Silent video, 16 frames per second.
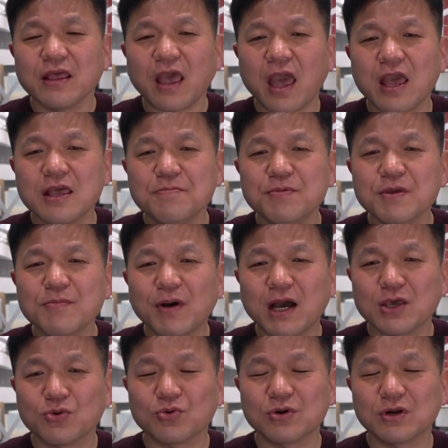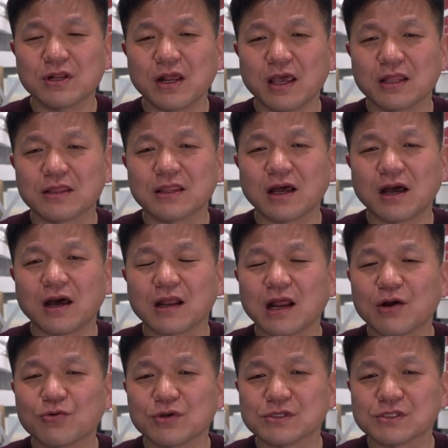AP 바이오를
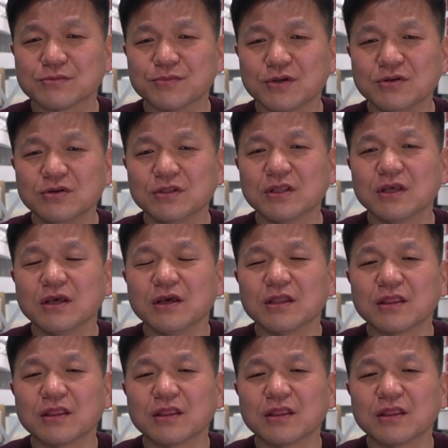했다라고 했으면은